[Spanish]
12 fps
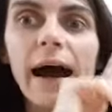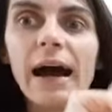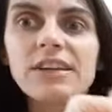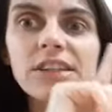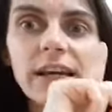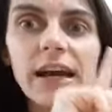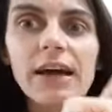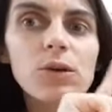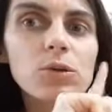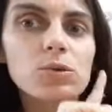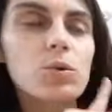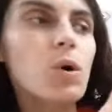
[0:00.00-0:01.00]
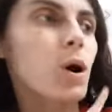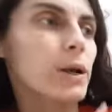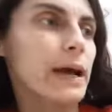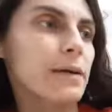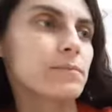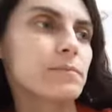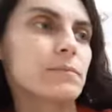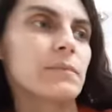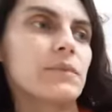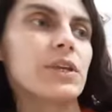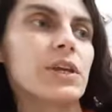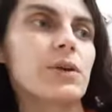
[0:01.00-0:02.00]
Ha llegado tu hora,
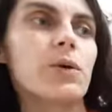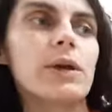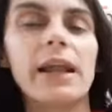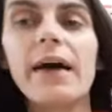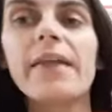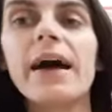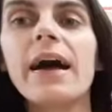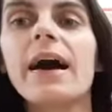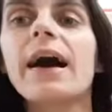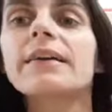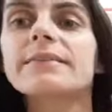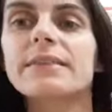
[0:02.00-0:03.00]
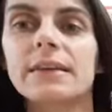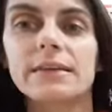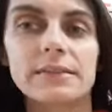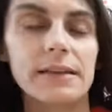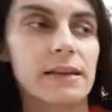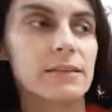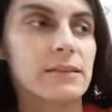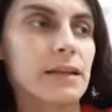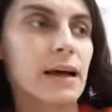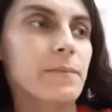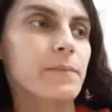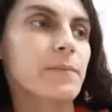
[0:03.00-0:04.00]
dijo el hada a
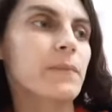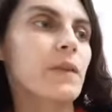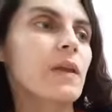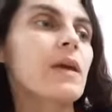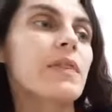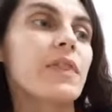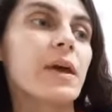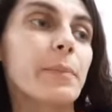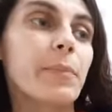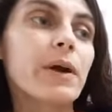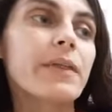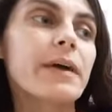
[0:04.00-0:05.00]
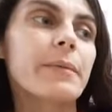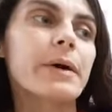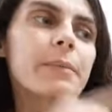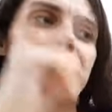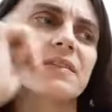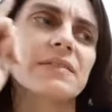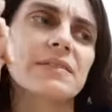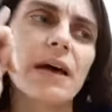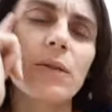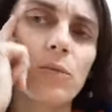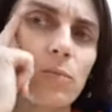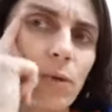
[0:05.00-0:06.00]
Cenicienta. Después de haber
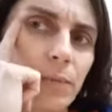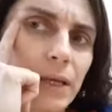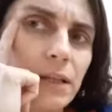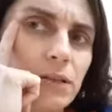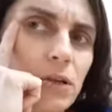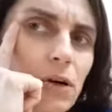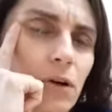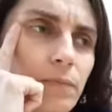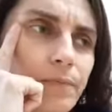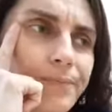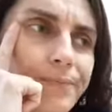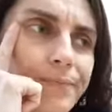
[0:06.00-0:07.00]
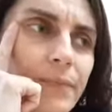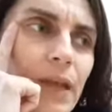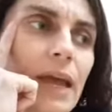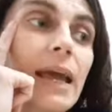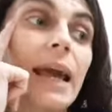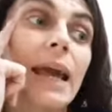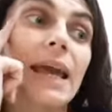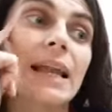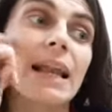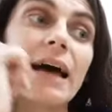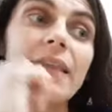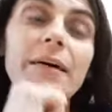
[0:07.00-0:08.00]
pensado un momento,
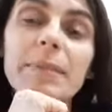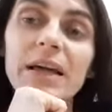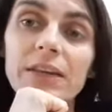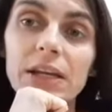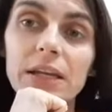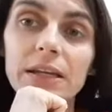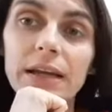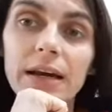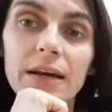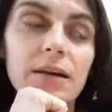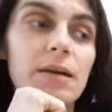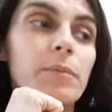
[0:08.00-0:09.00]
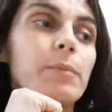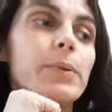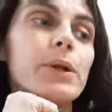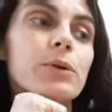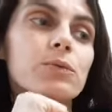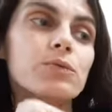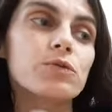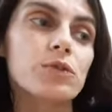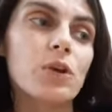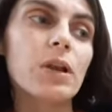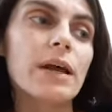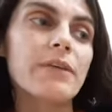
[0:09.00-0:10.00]
el hada madrina
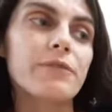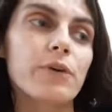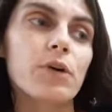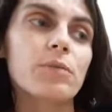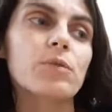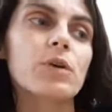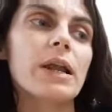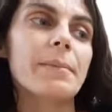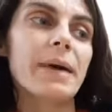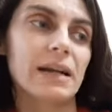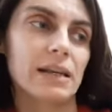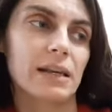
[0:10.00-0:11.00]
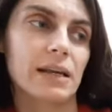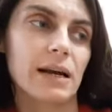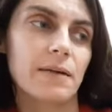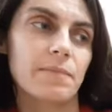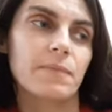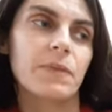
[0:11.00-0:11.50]
pronunció la fórmula mágica.